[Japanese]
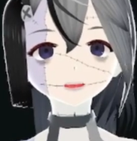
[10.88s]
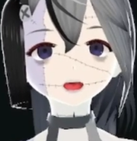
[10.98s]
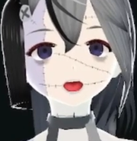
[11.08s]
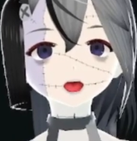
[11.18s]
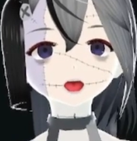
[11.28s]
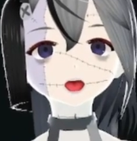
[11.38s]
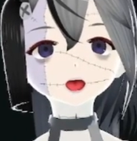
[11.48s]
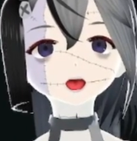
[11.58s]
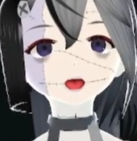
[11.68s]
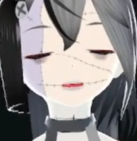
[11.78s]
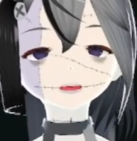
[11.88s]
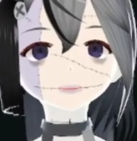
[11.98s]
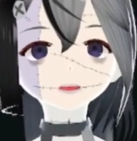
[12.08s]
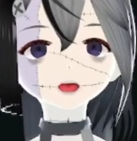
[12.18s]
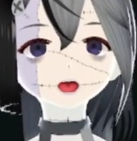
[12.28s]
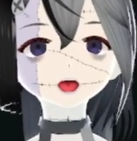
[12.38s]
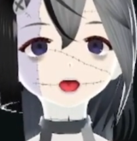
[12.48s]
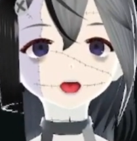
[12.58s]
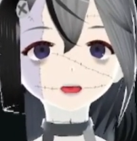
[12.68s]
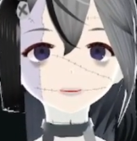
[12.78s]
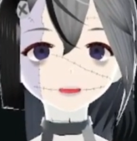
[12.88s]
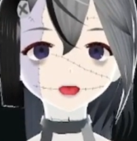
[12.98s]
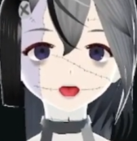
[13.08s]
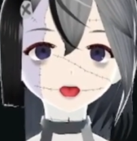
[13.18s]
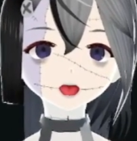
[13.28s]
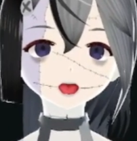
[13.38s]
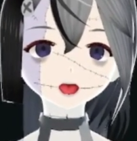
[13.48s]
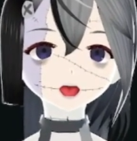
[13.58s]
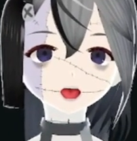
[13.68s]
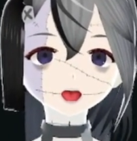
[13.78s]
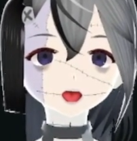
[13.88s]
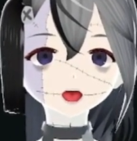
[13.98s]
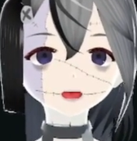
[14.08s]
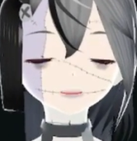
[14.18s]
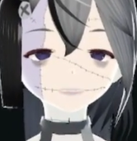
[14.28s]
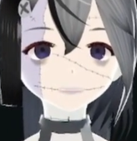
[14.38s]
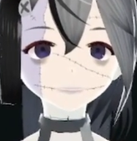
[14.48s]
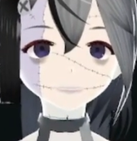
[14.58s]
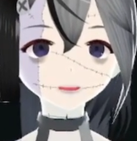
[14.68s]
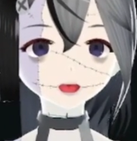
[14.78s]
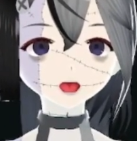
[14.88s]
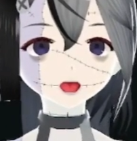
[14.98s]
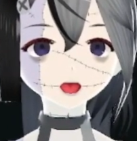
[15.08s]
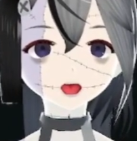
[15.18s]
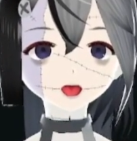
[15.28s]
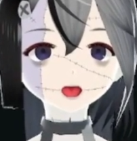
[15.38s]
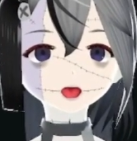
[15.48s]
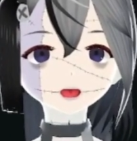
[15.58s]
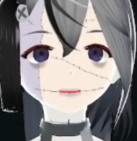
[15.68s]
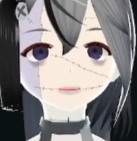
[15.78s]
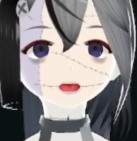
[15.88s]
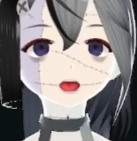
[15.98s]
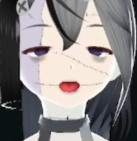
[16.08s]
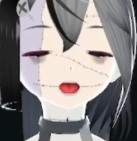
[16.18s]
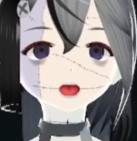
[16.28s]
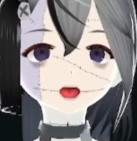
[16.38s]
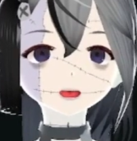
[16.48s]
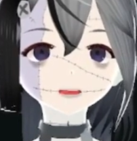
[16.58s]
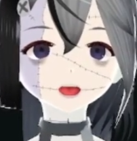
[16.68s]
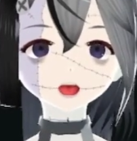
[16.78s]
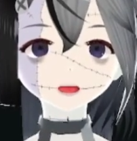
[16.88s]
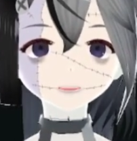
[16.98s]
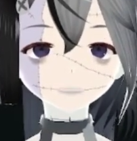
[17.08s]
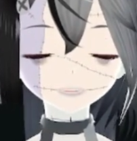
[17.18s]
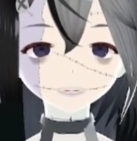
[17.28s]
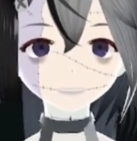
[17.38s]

うわけで、今回こちらになります。ババーン。白タン、コント